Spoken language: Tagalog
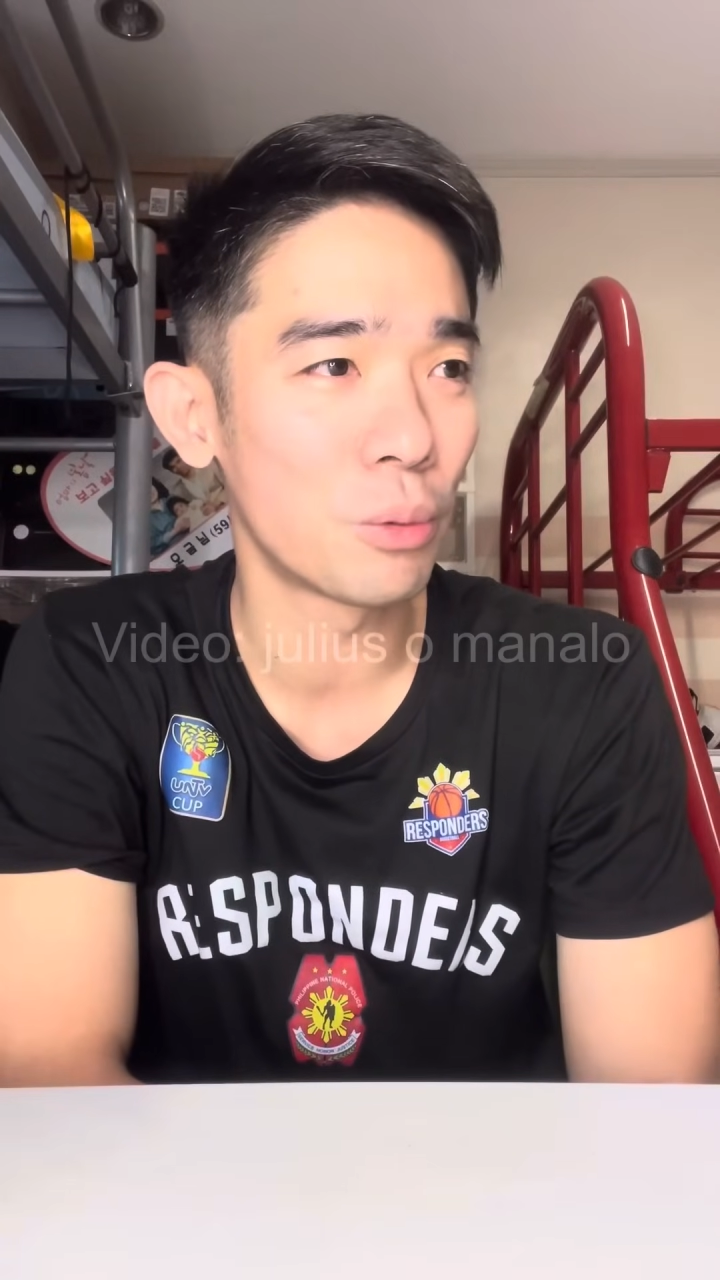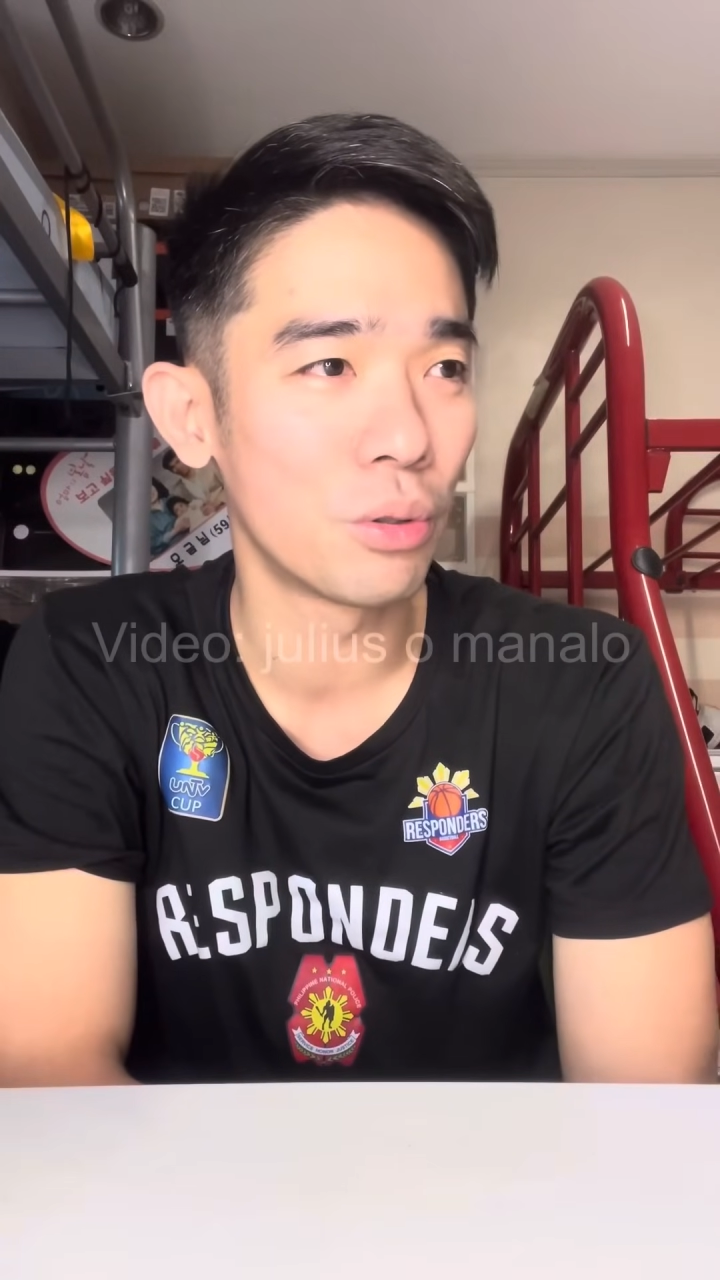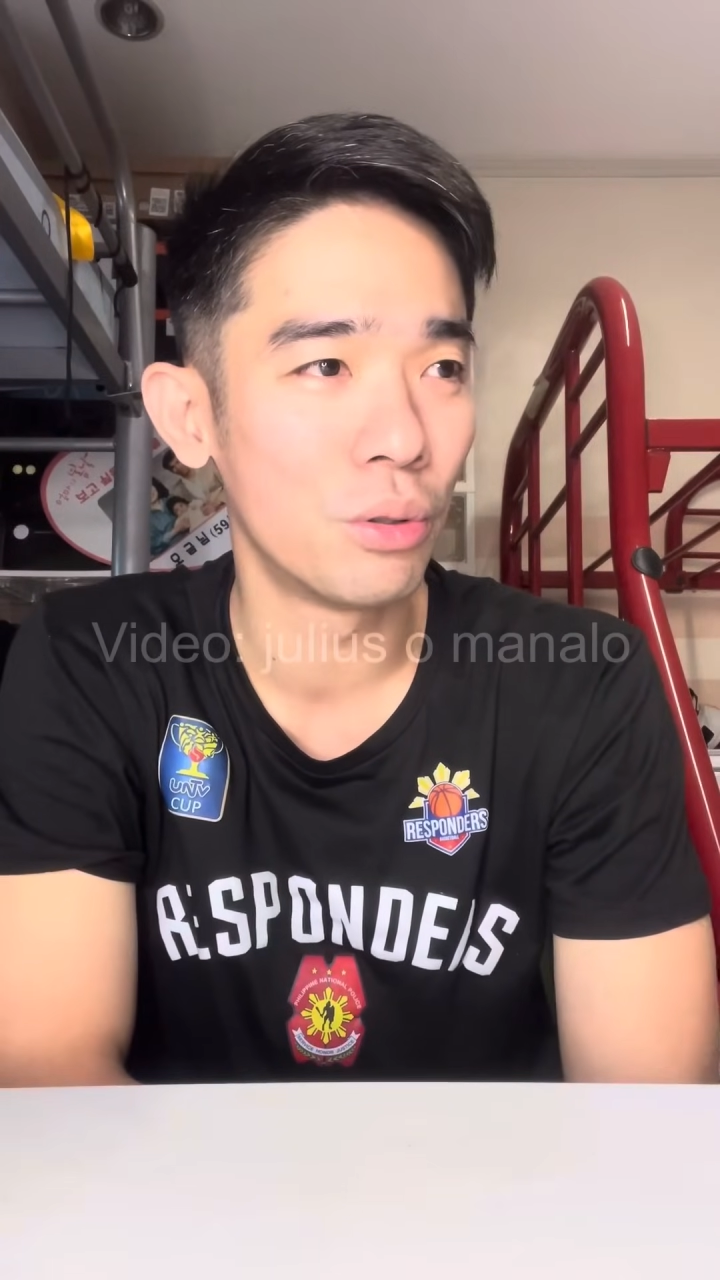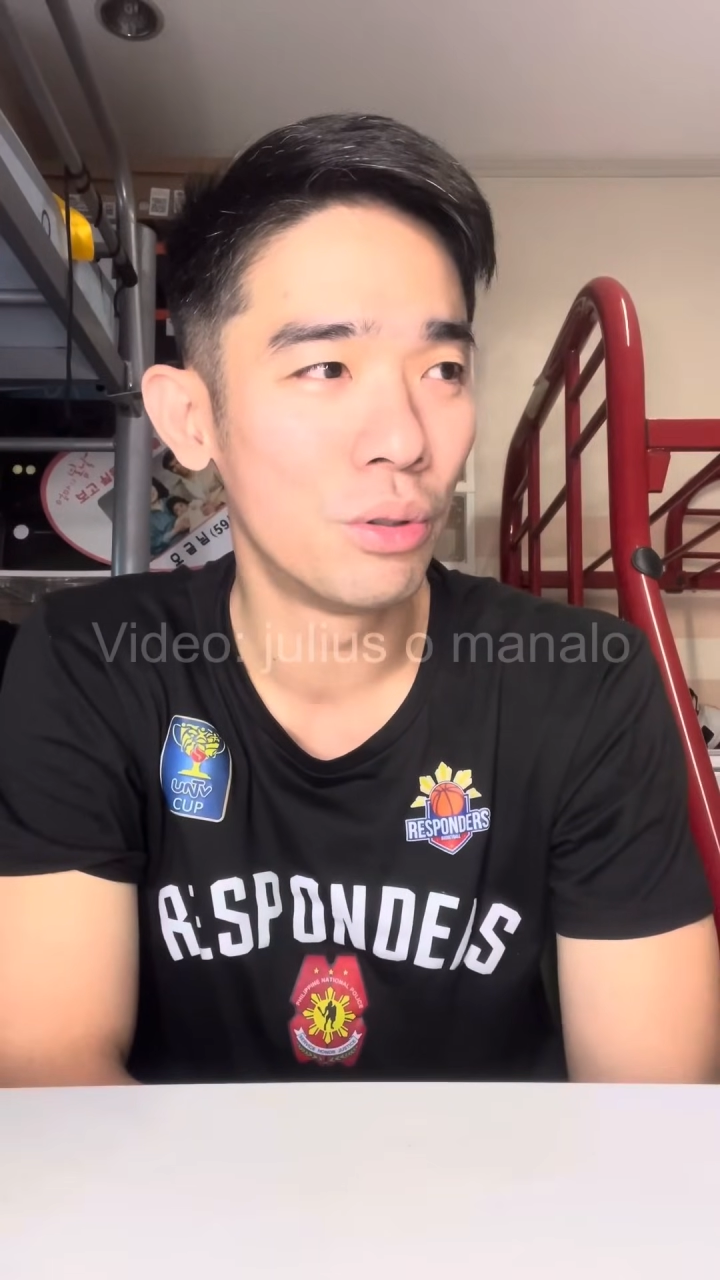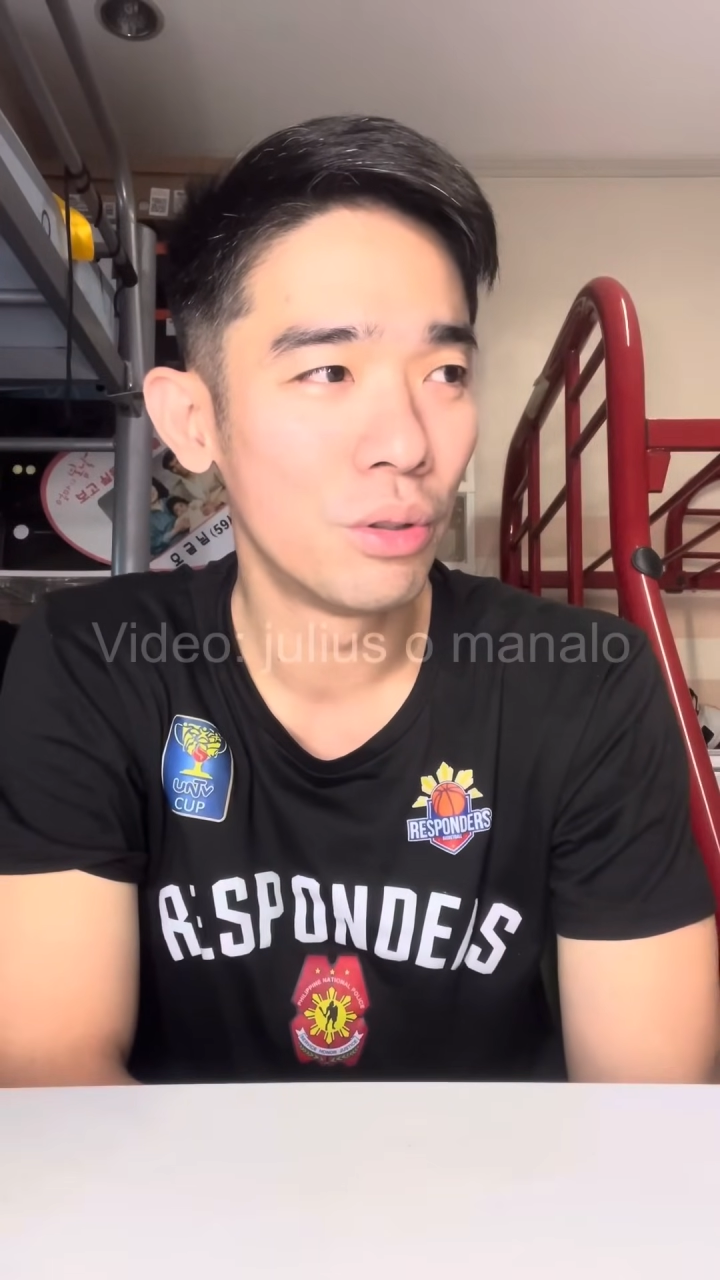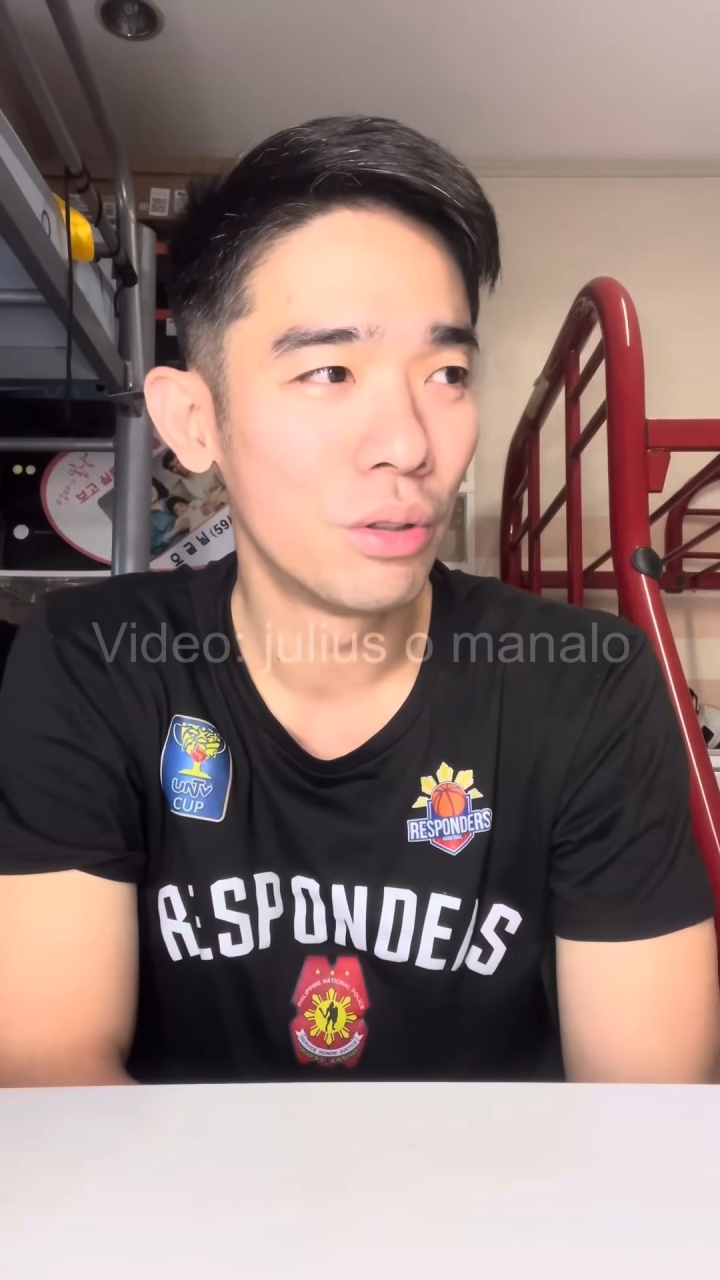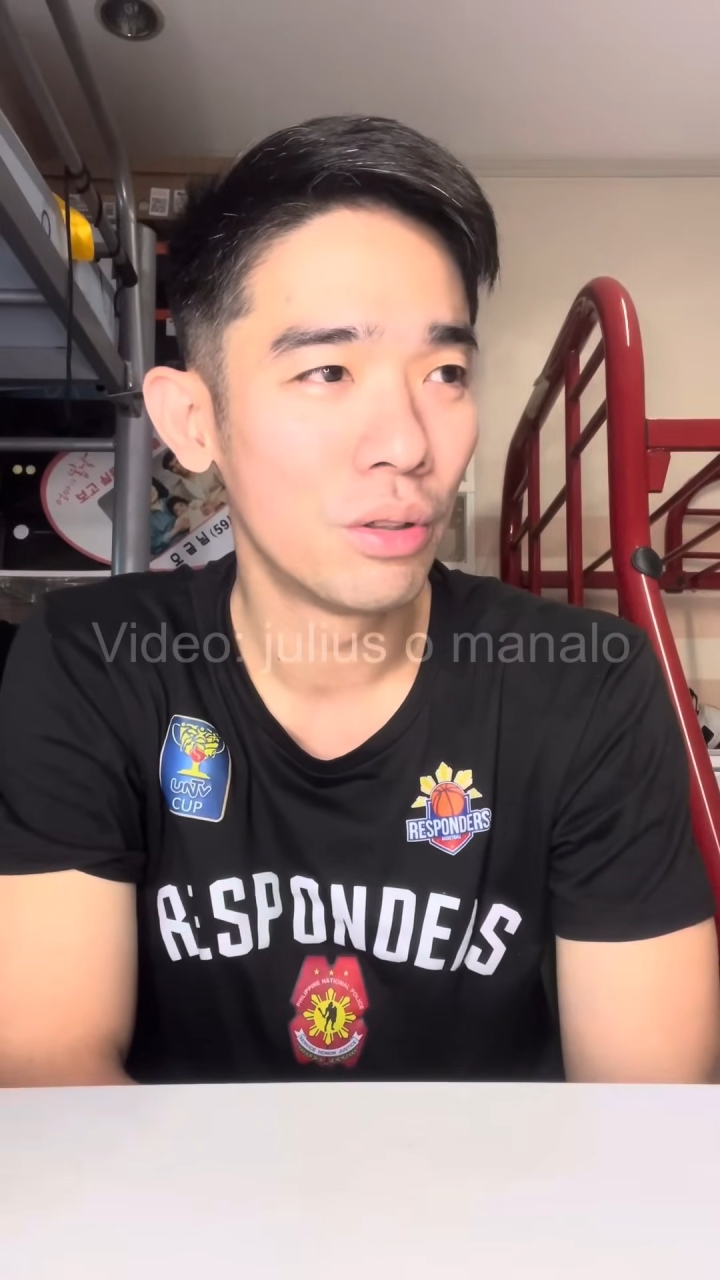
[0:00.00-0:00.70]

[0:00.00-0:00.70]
ko,